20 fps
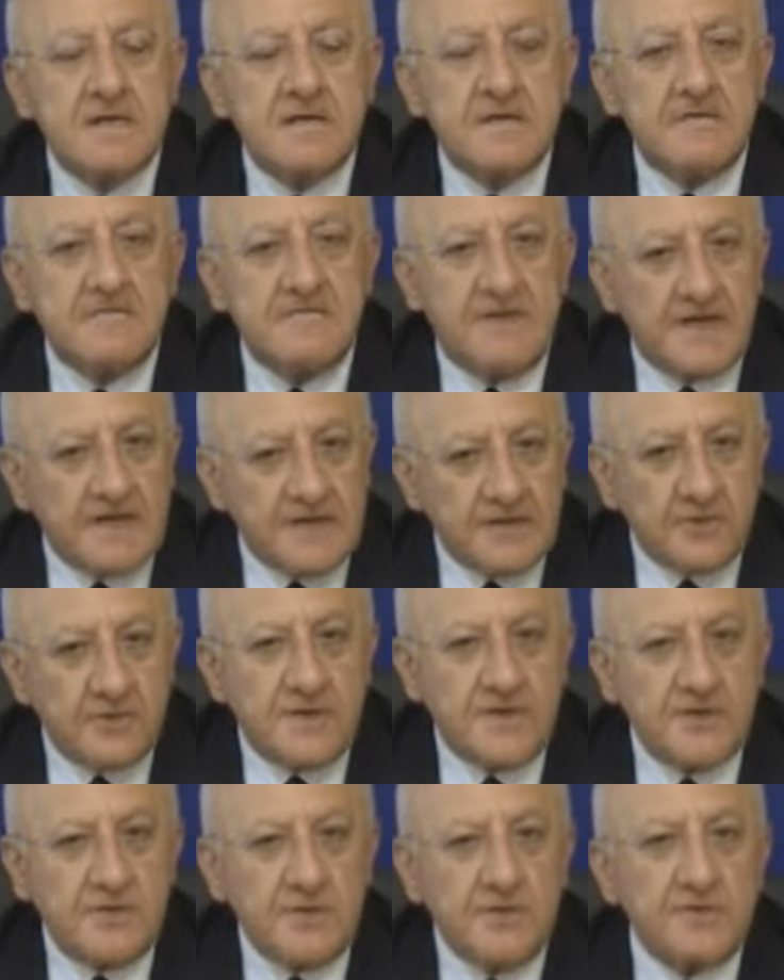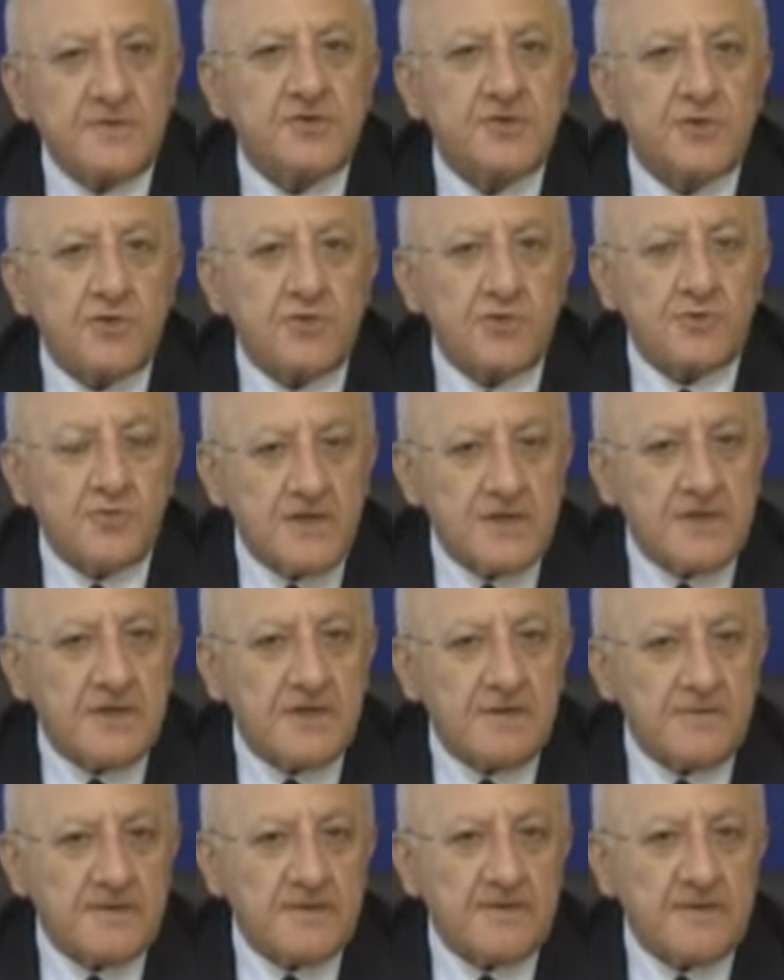Venendo a noi sono due gli
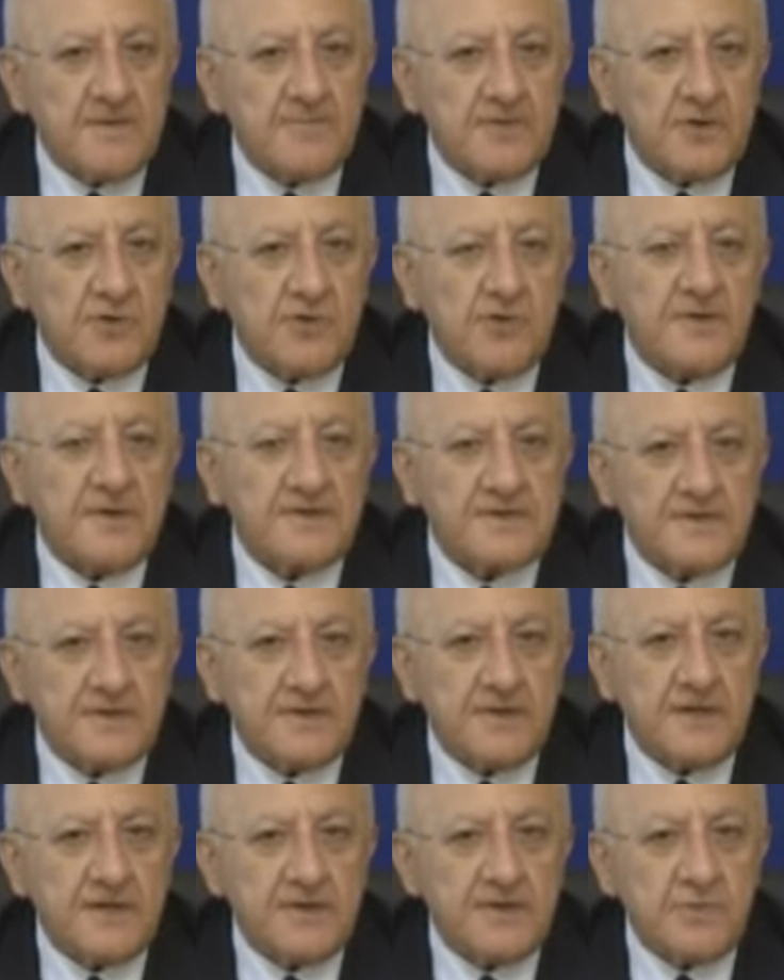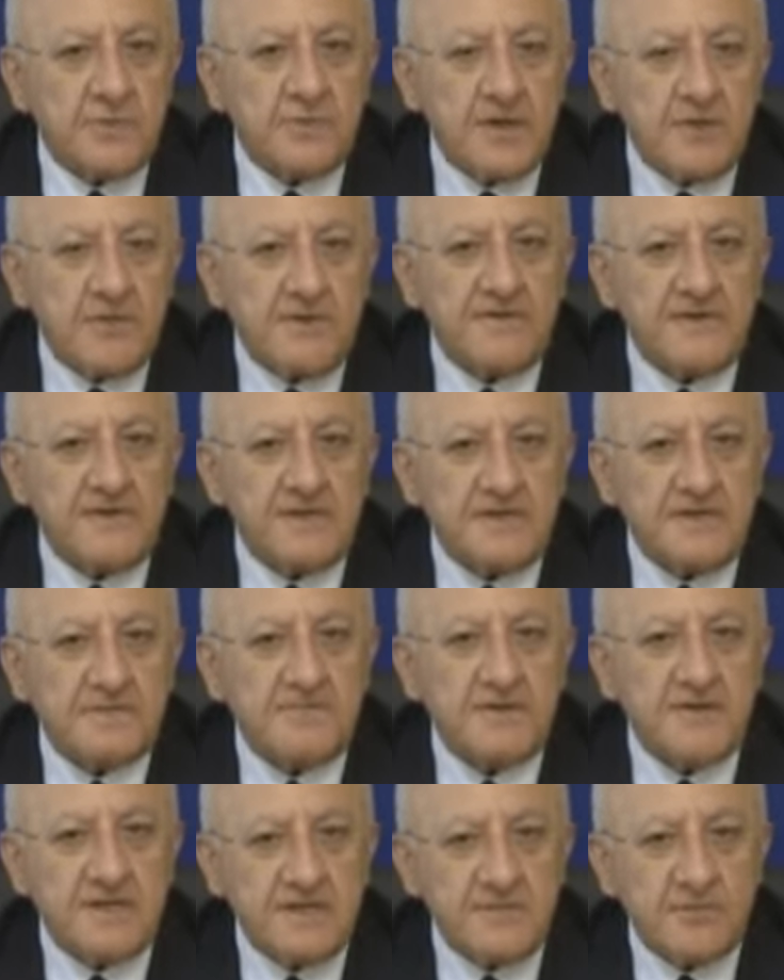elementi di preoccupazione che dobbiamo avere.
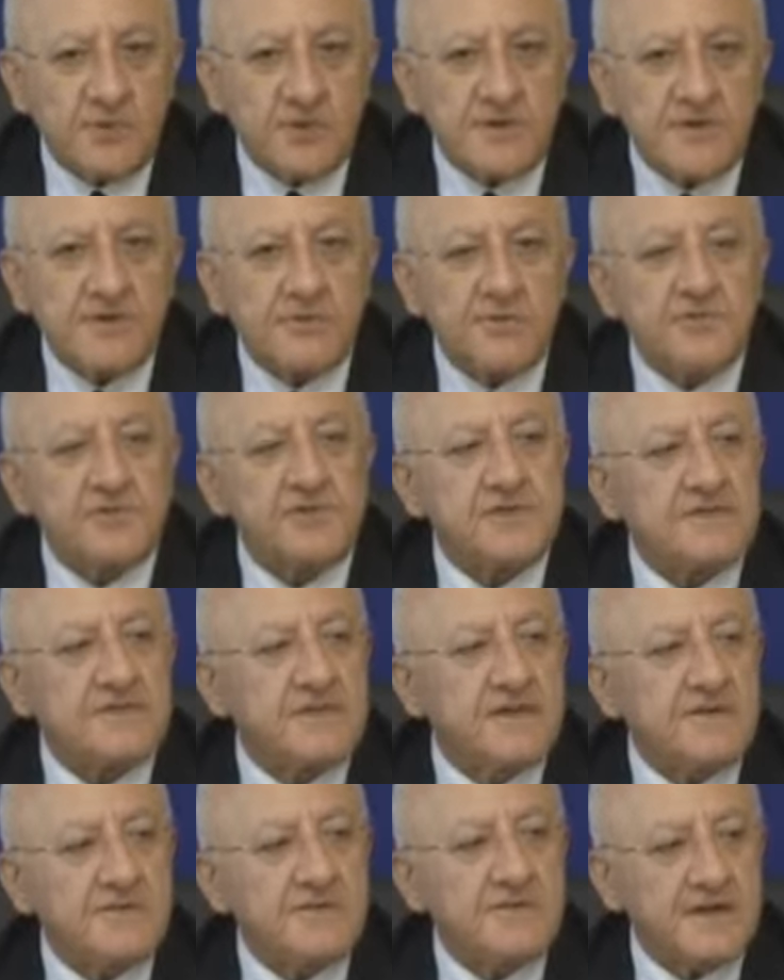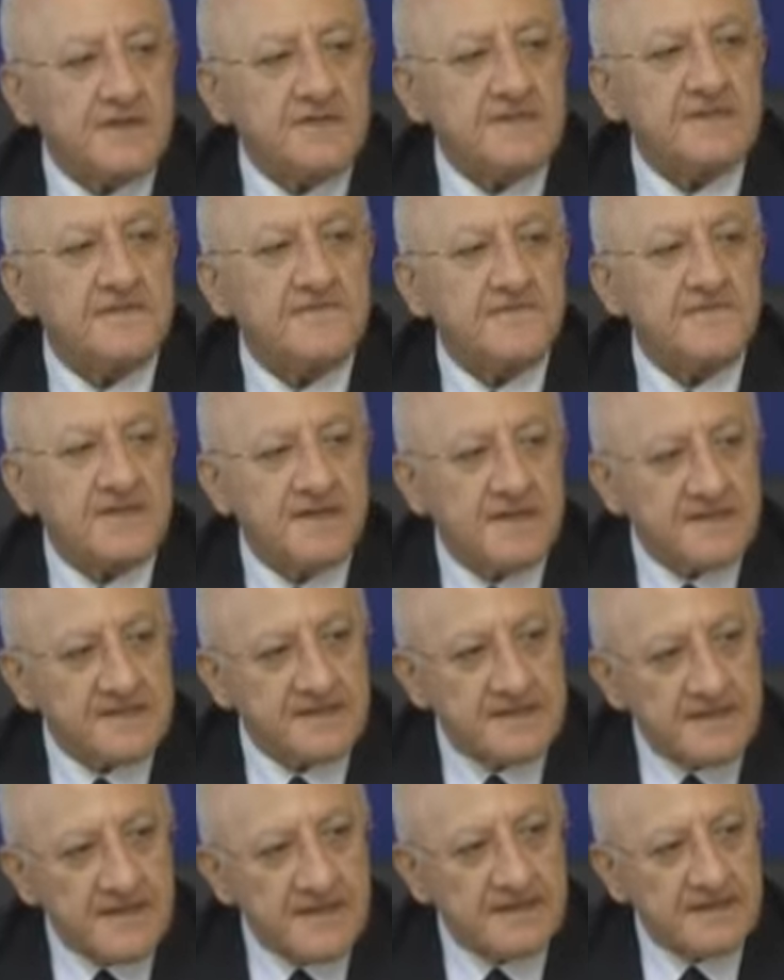Primo che non ci sia una crisi
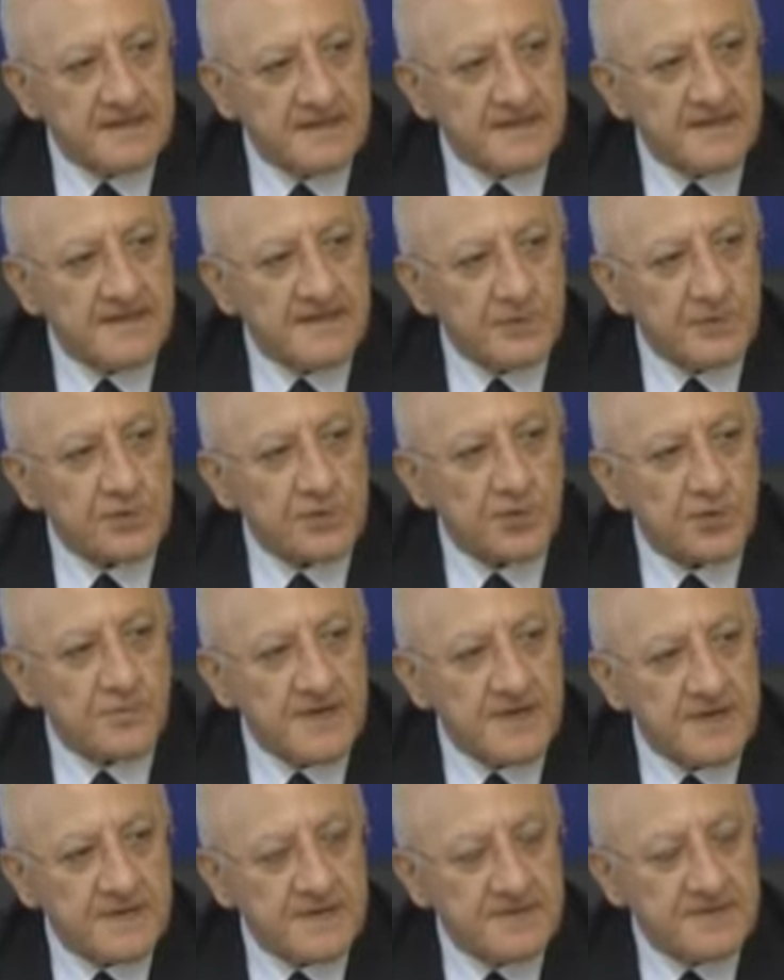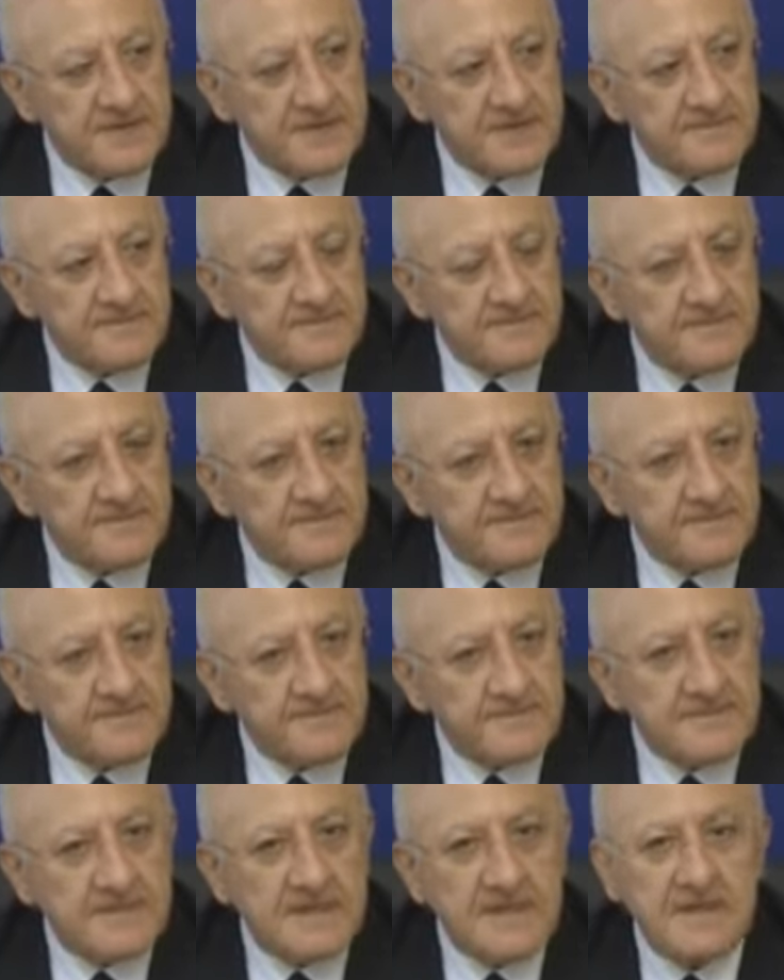finanziaria del nostro Paese,
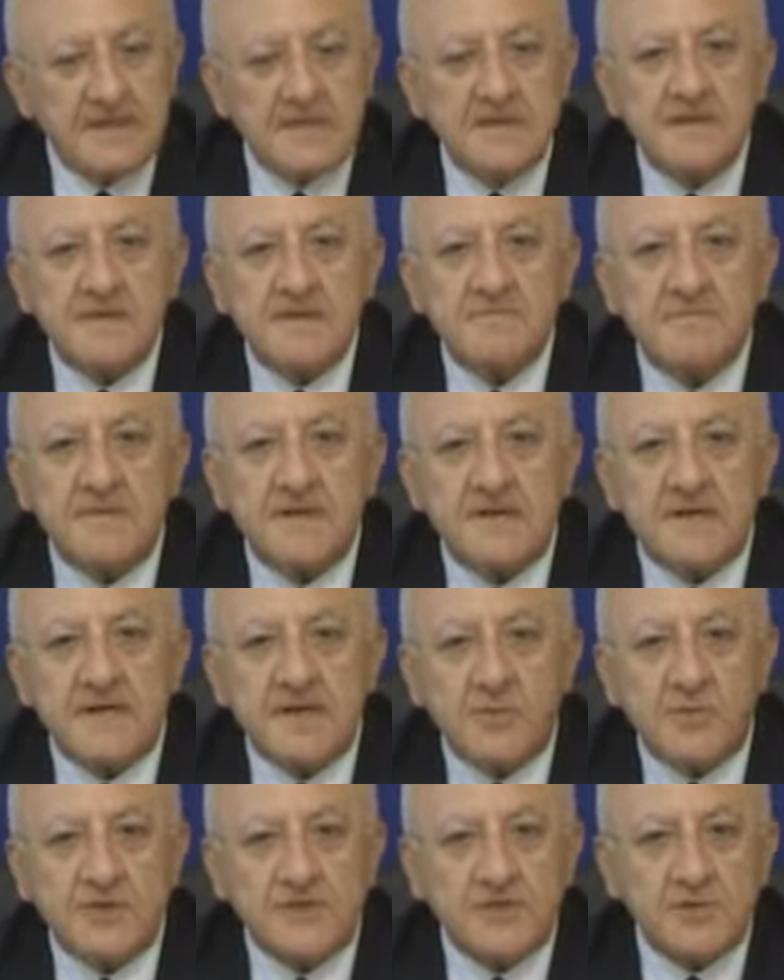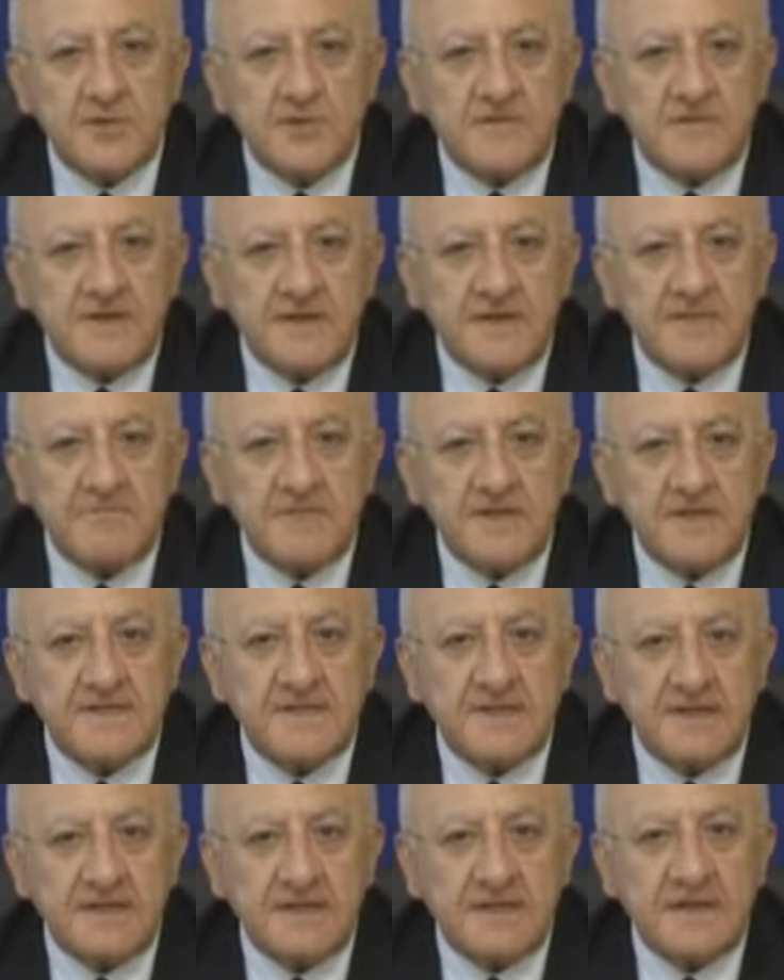perché questo farebbe
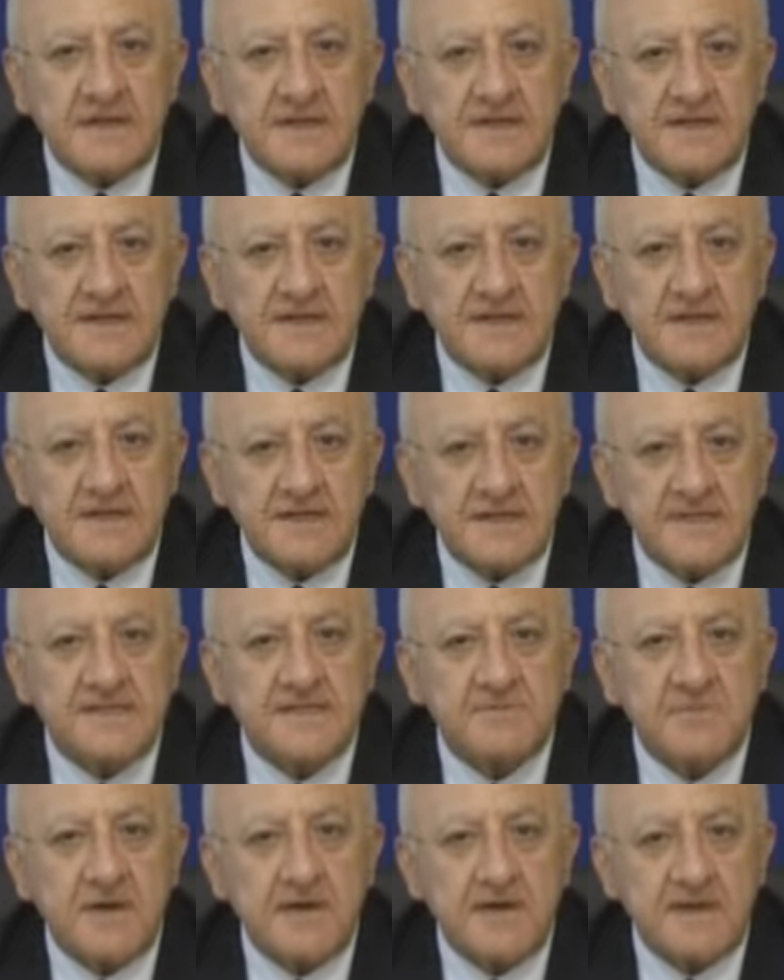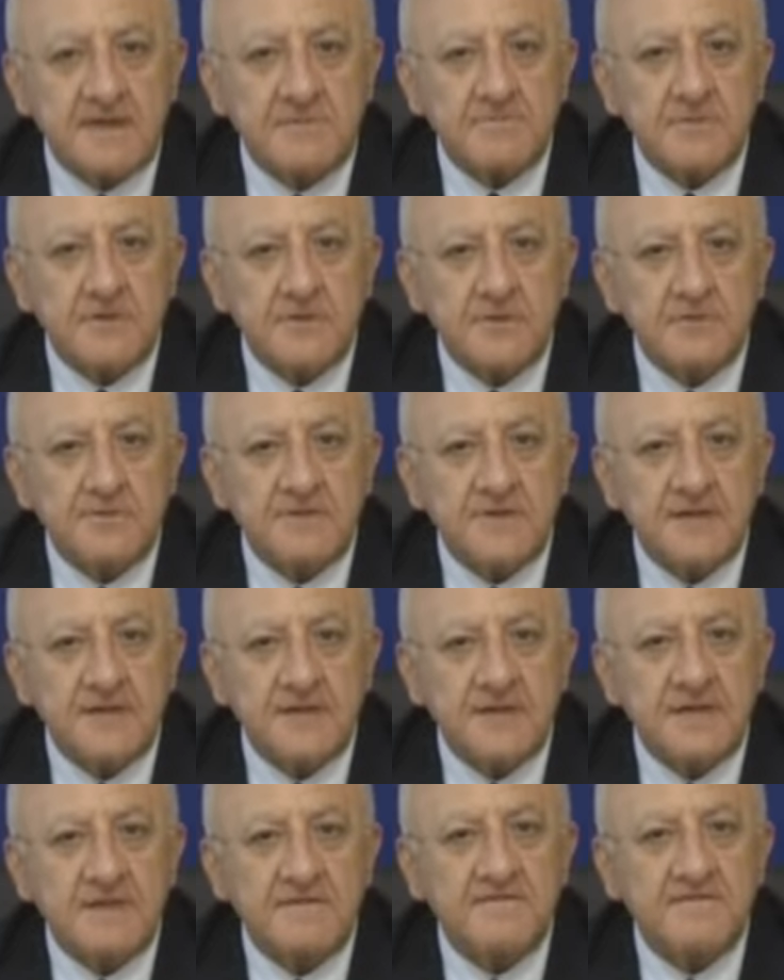saltare il risparmio
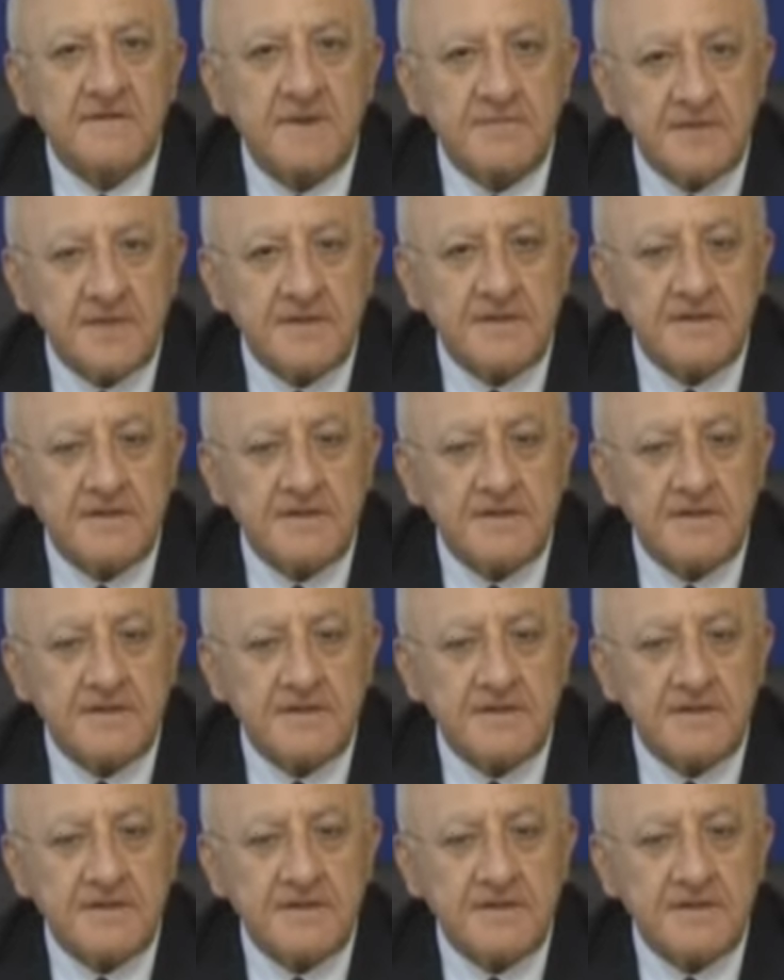delle famiglie.